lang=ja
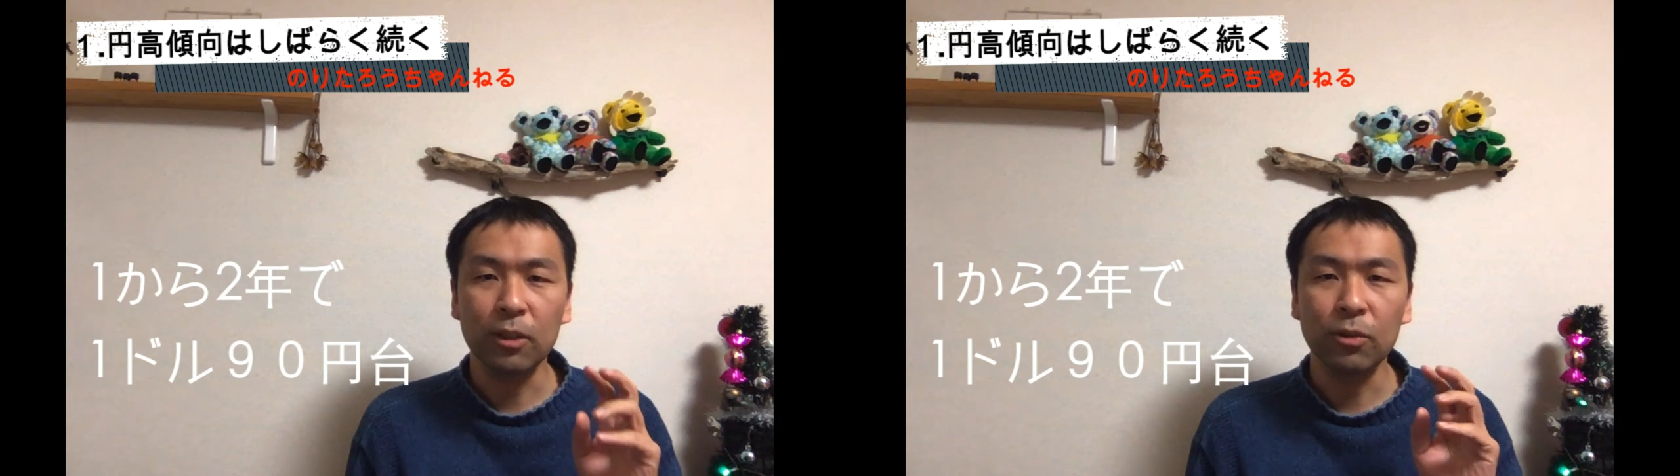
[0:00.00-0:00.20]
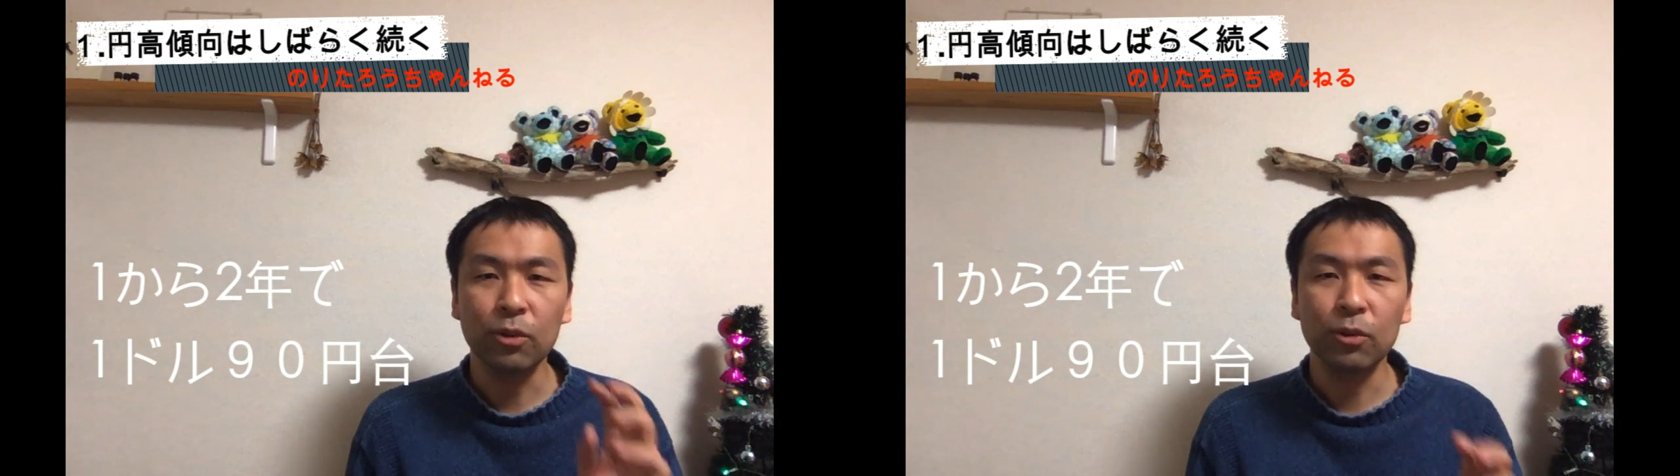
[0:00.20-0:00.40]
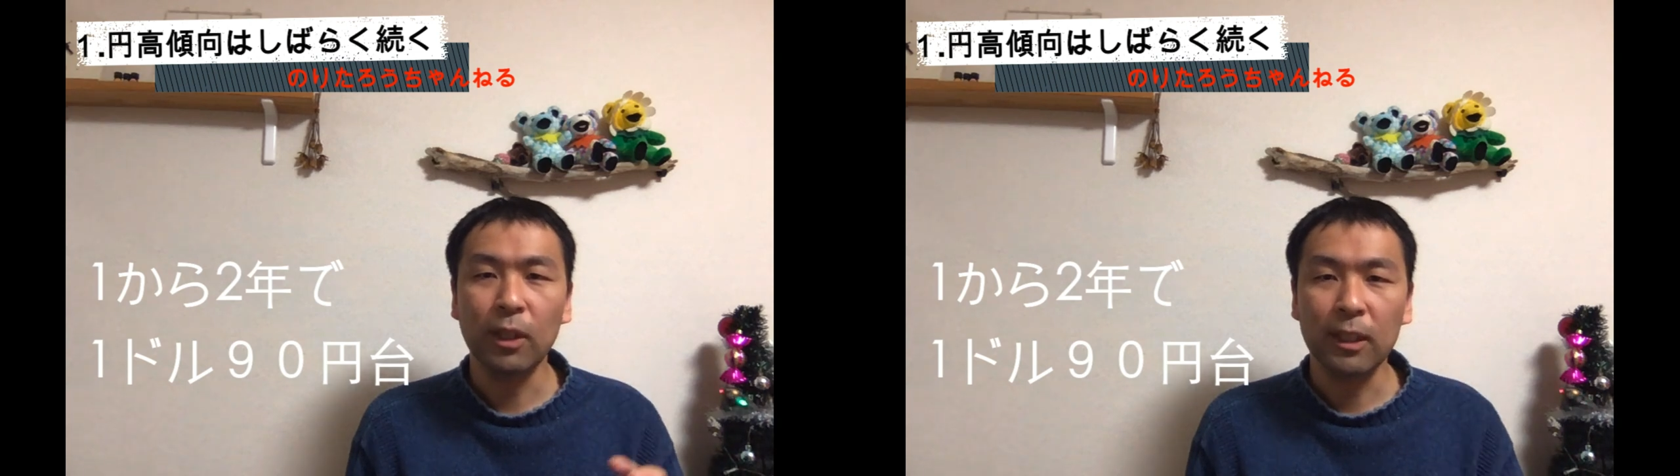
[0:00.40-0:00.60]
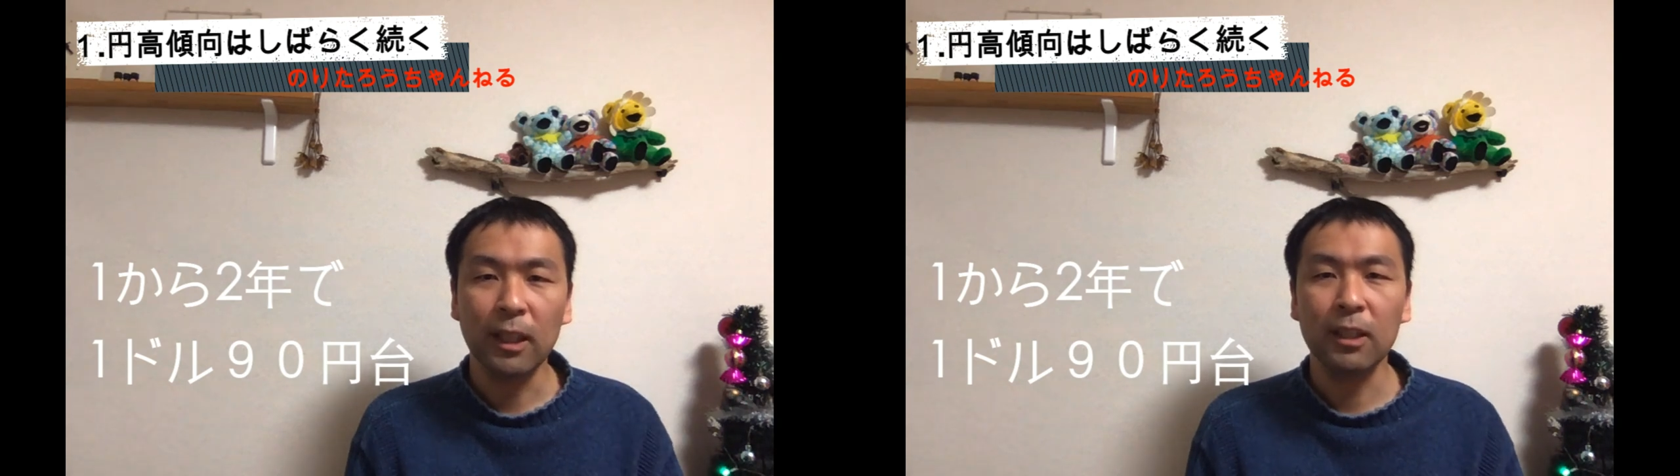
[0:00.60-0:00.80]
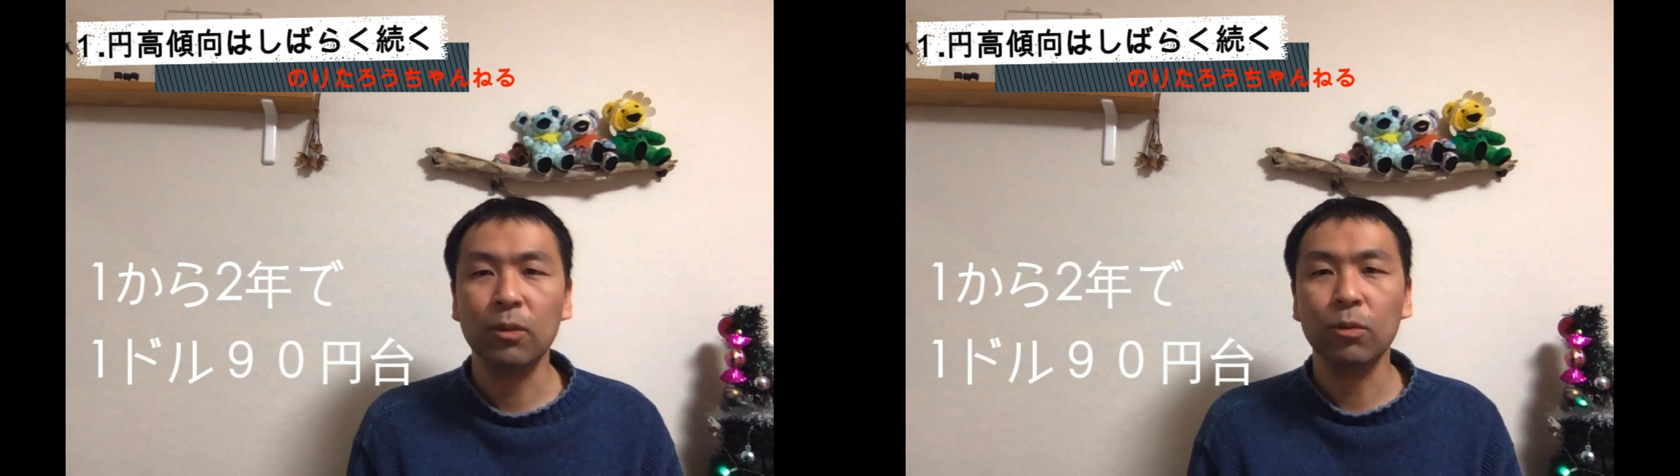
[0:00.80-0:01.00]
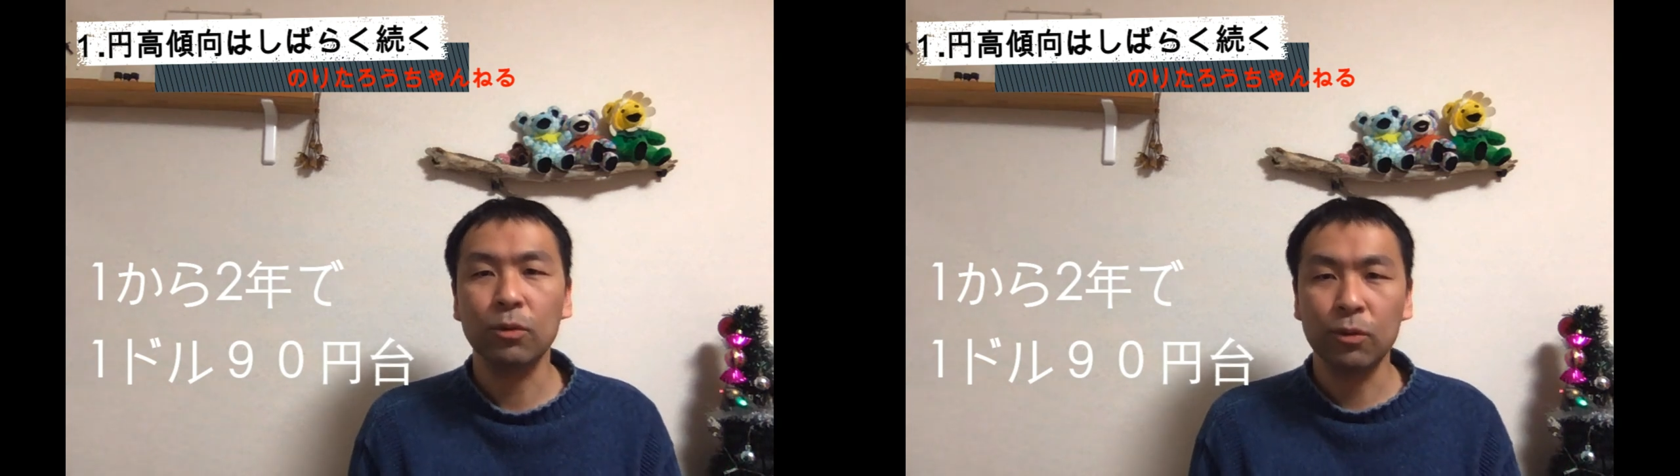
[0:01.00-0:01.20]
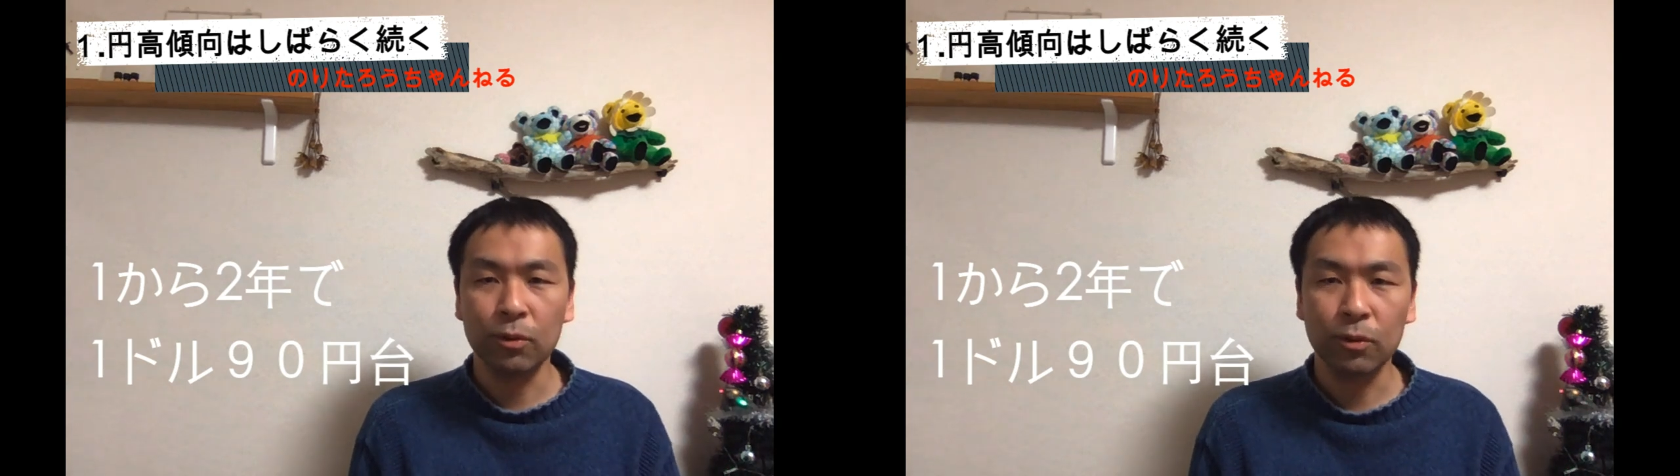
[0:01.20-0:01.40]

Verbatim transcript: 90円台に突入